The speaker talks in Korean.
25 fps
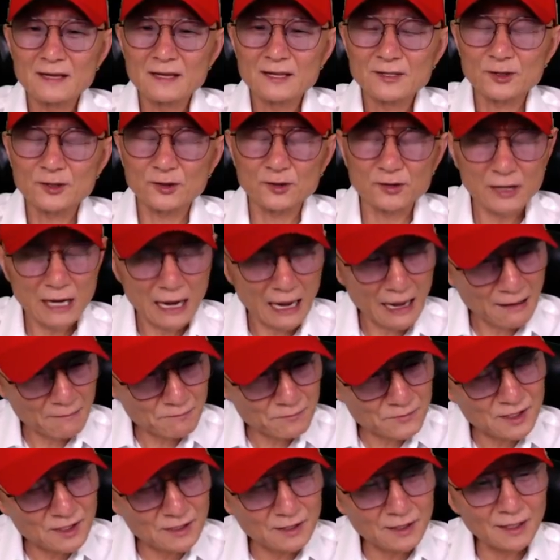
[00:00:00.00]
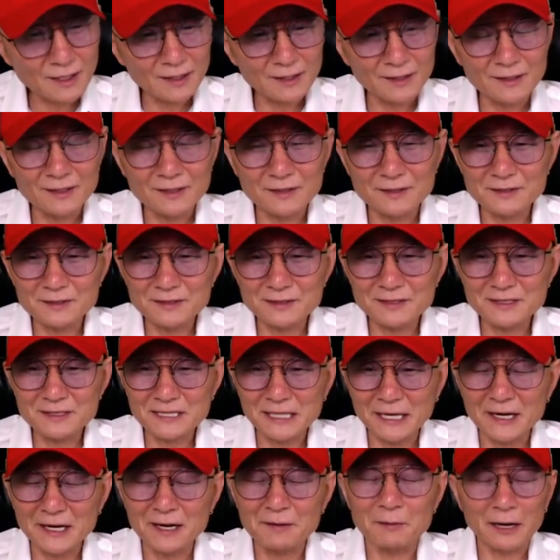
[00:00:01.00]
저도 감정이 있는
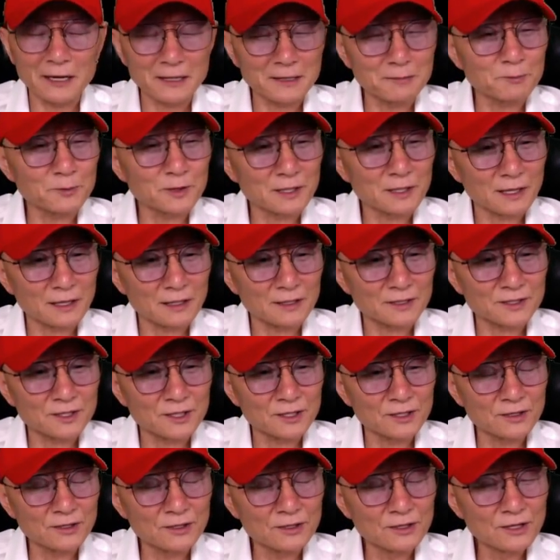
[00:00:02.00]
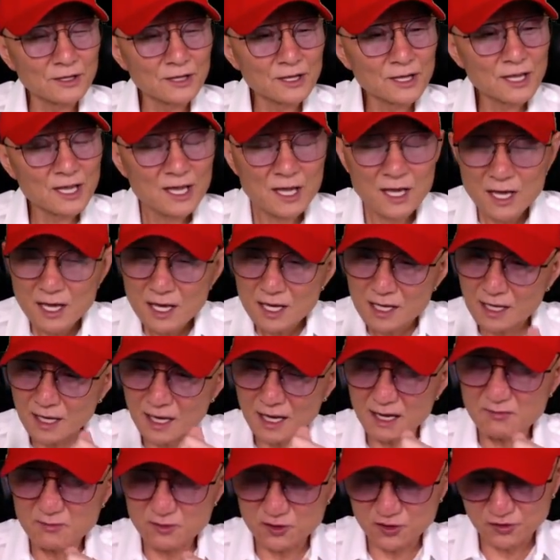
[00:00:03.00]
사람 아닙니까? 그죠?
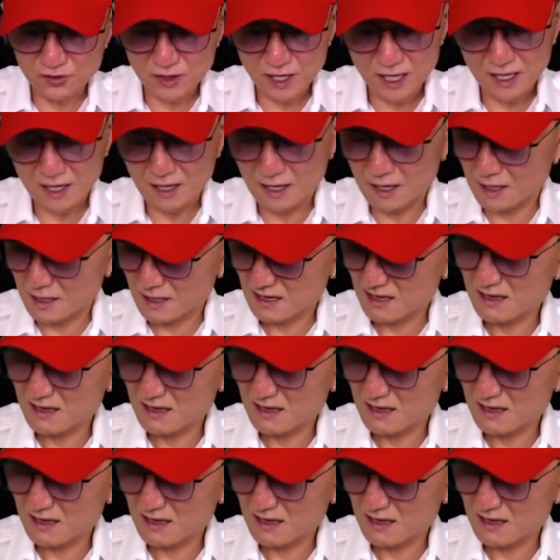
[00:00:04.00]
게임 중에